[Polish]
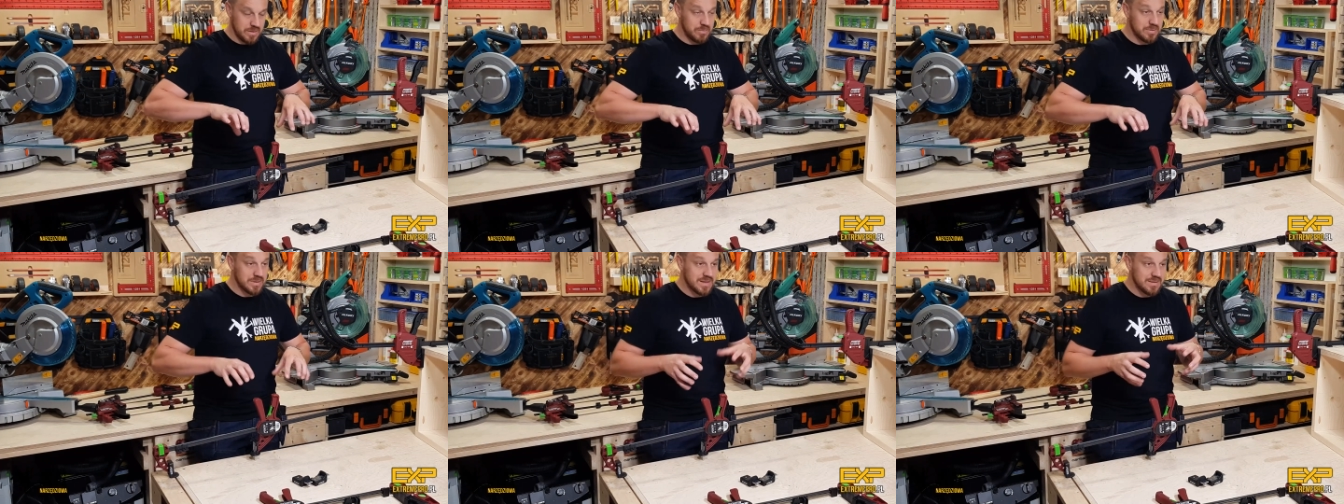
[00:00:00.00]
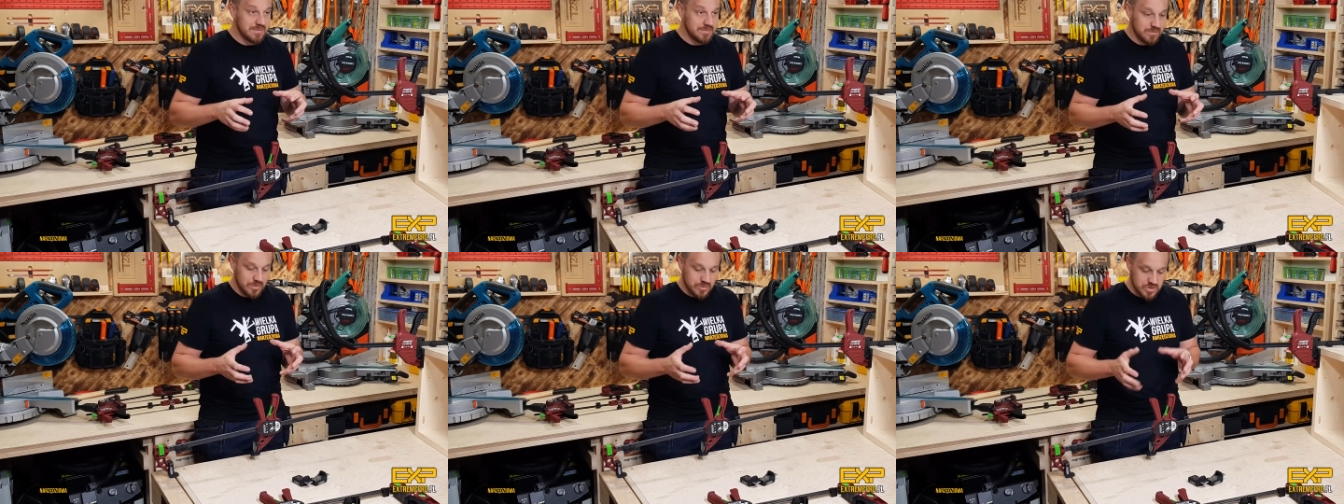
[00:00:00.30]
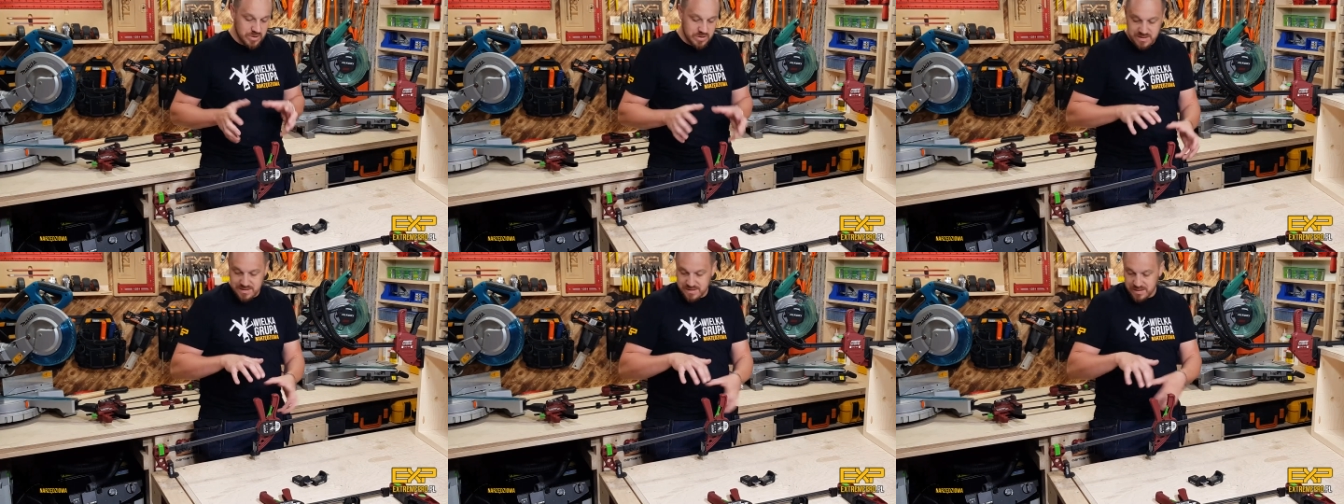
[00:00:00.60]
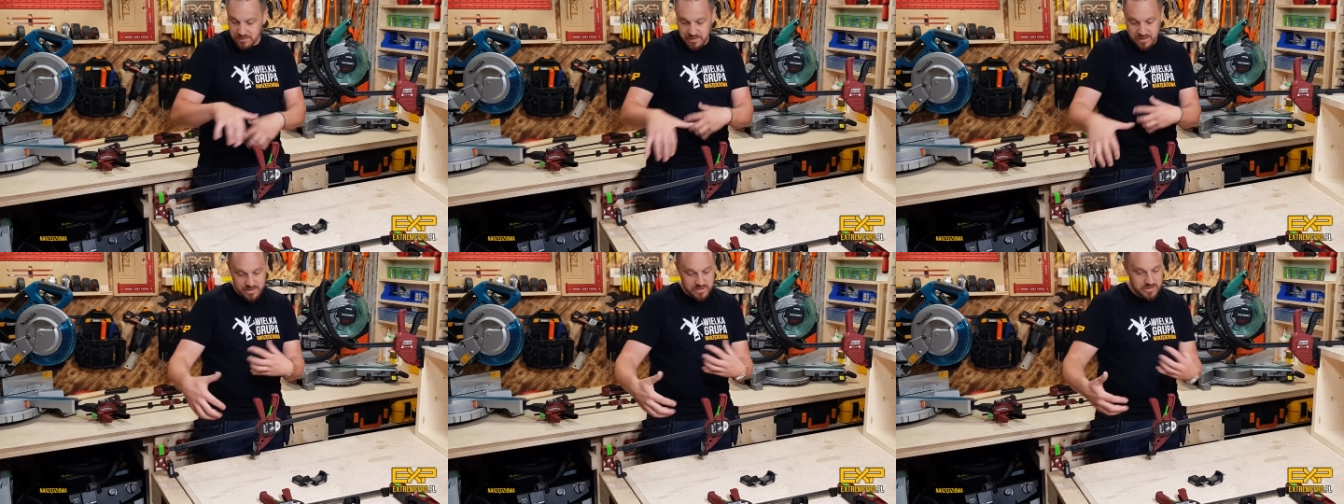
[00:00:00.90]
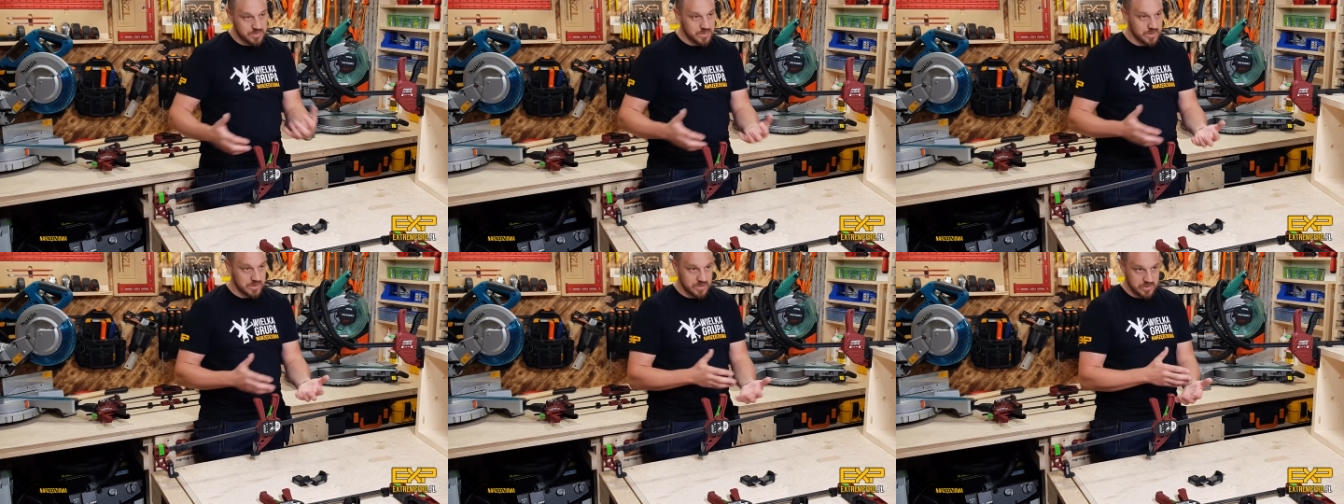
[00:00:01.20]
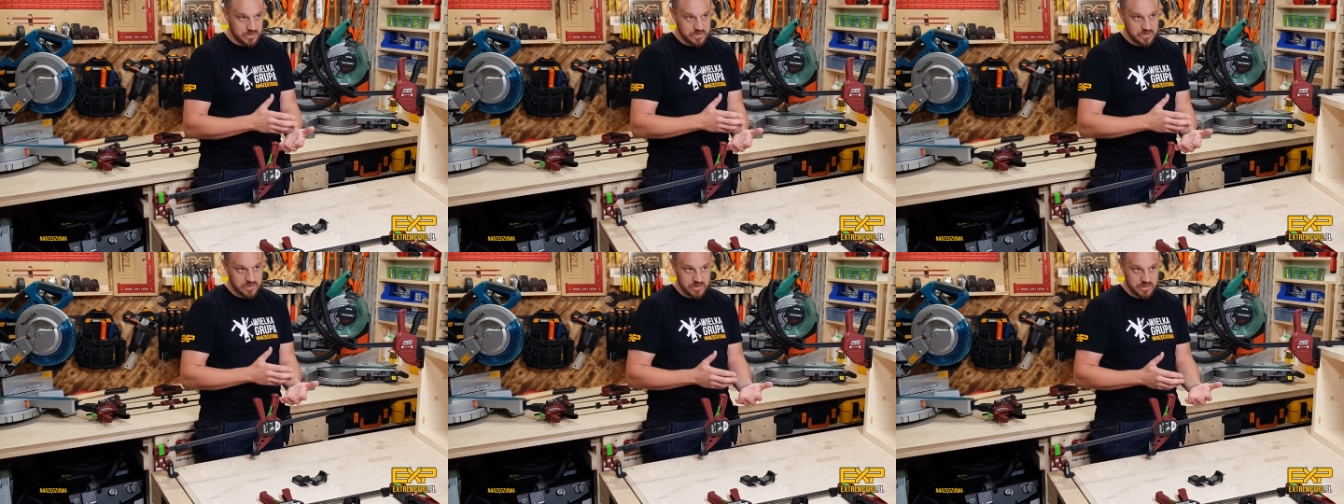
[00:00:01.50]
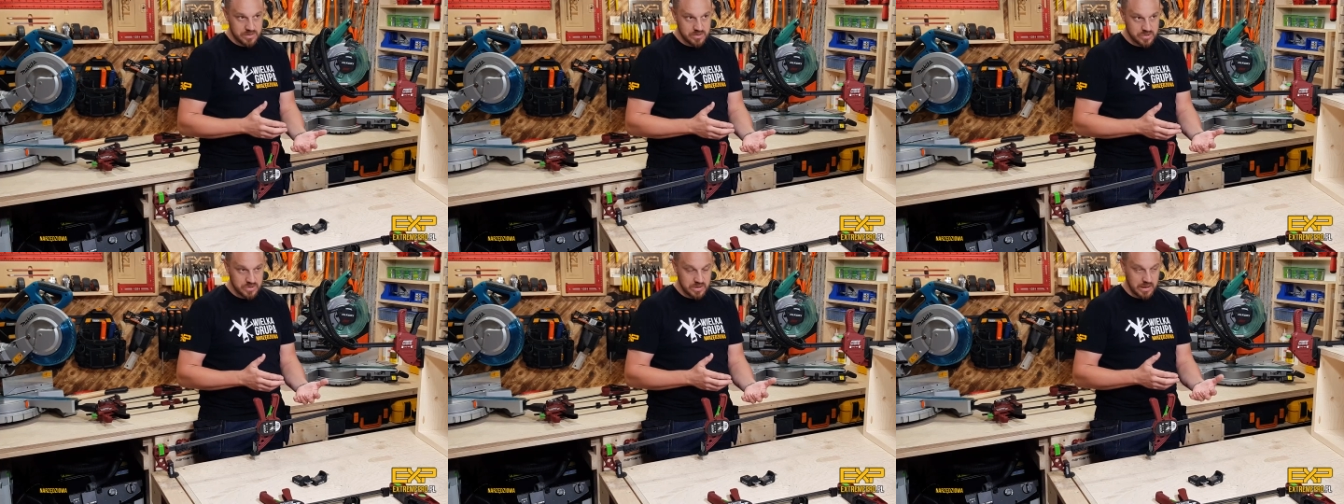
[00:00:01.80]
bo możecie zamienić przecież
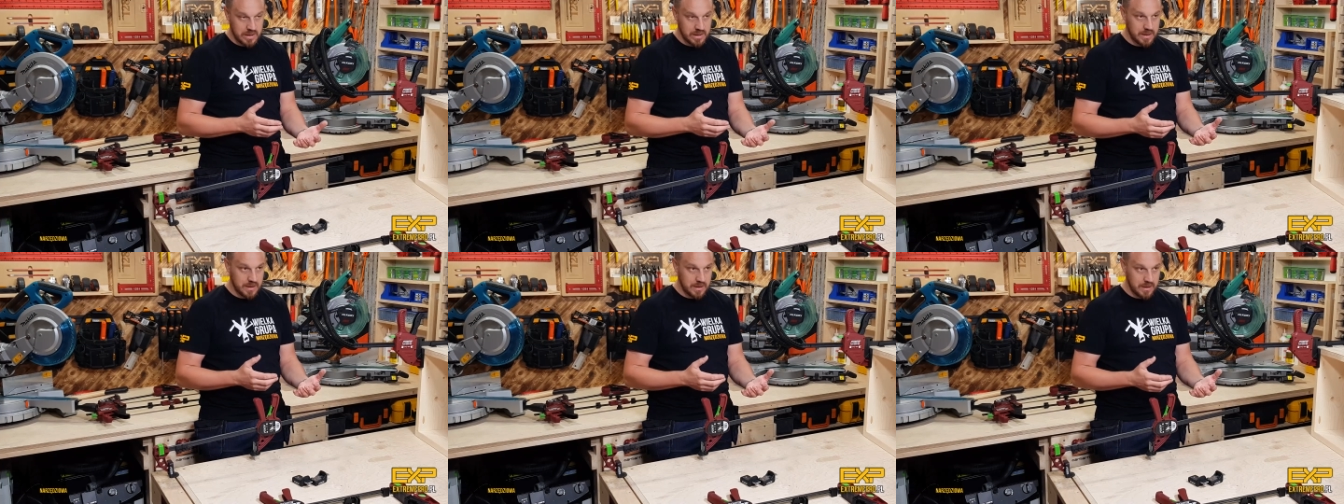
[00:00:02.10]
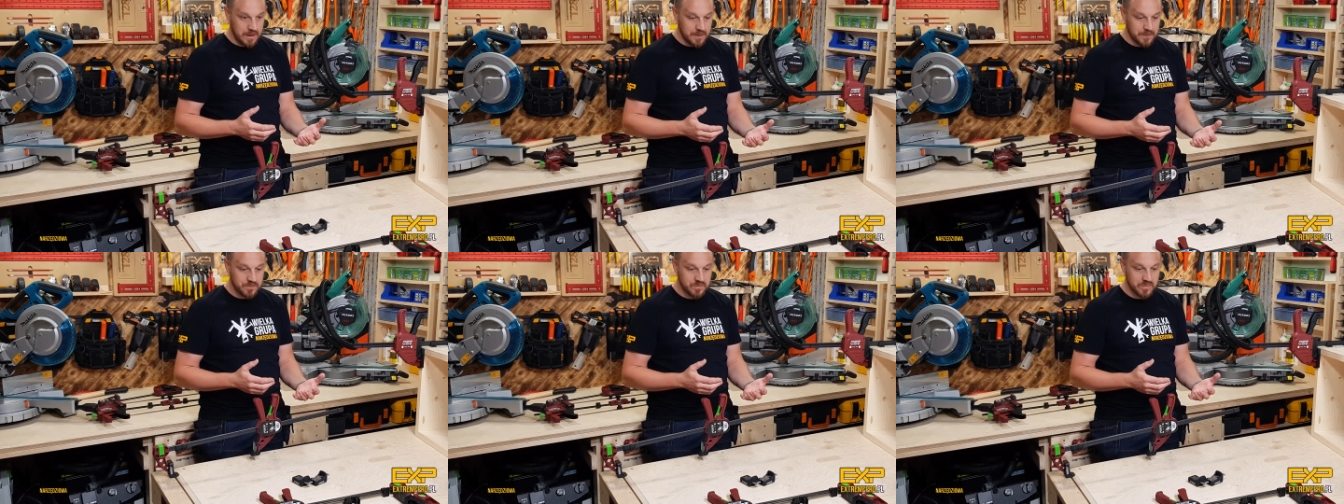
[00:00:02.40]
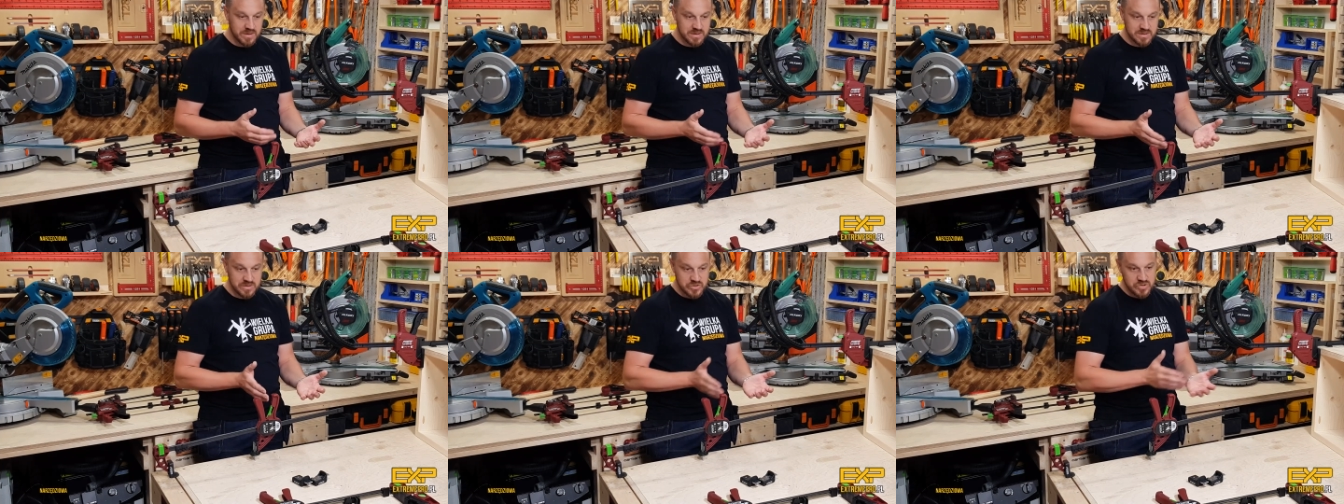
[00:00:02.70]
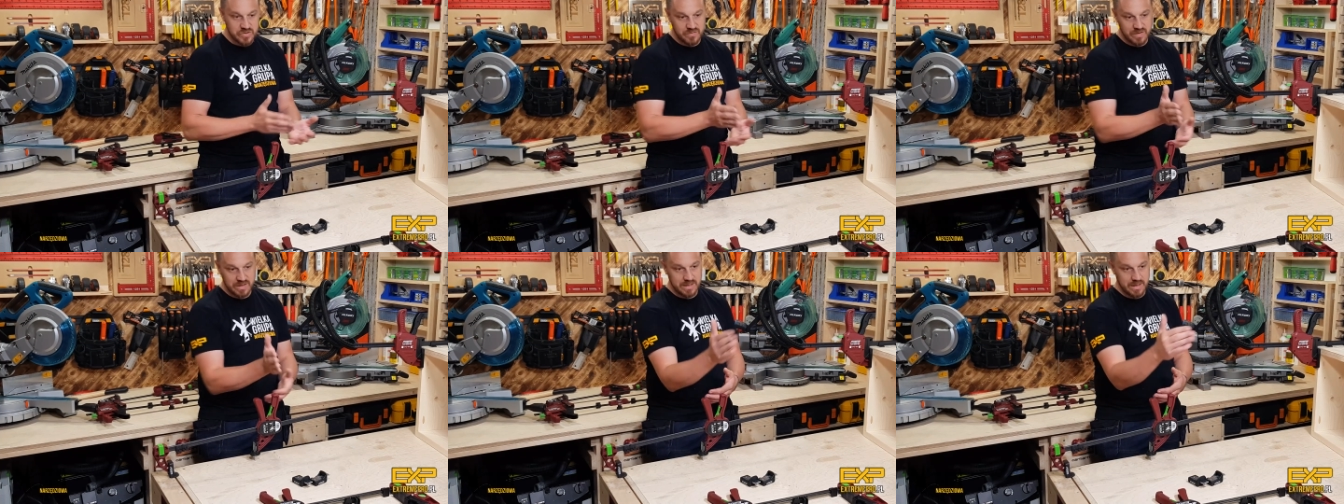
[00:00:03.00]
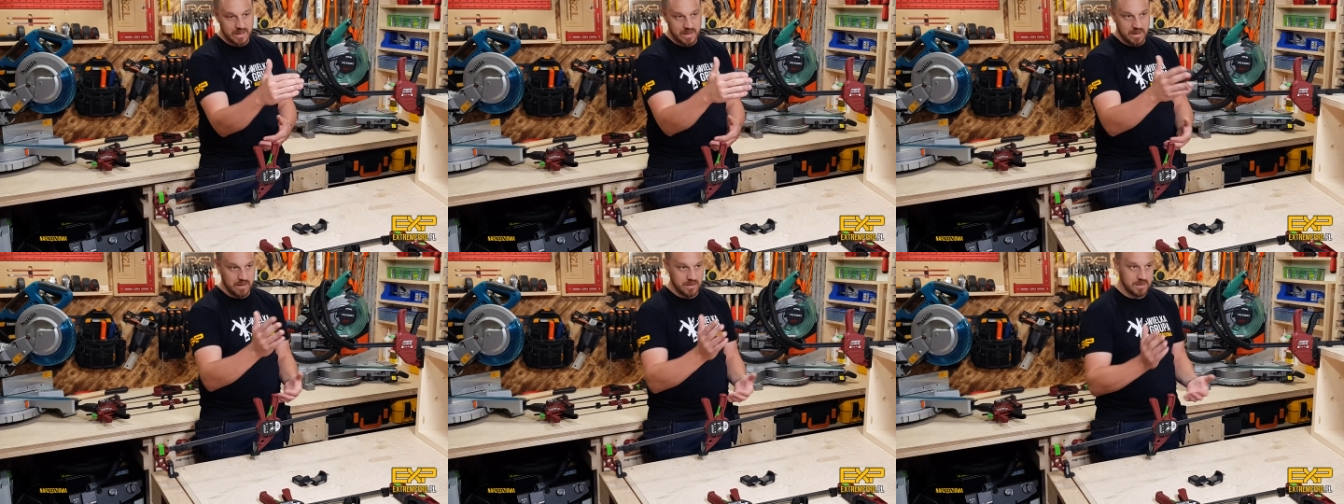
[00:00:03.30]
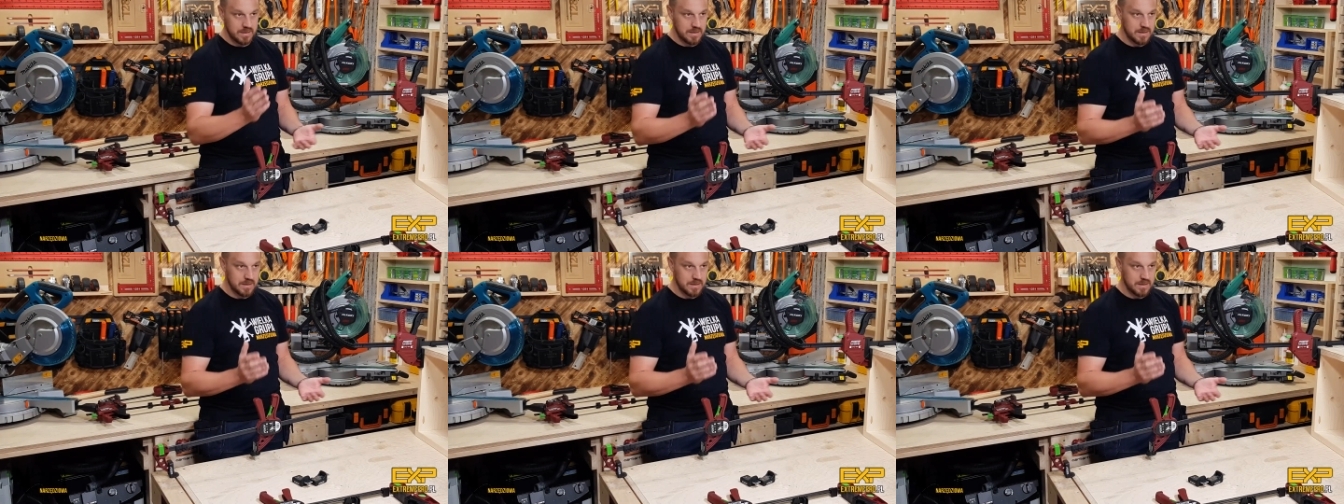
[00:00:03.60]
e, szczękę, nie? Jest krzywa decha.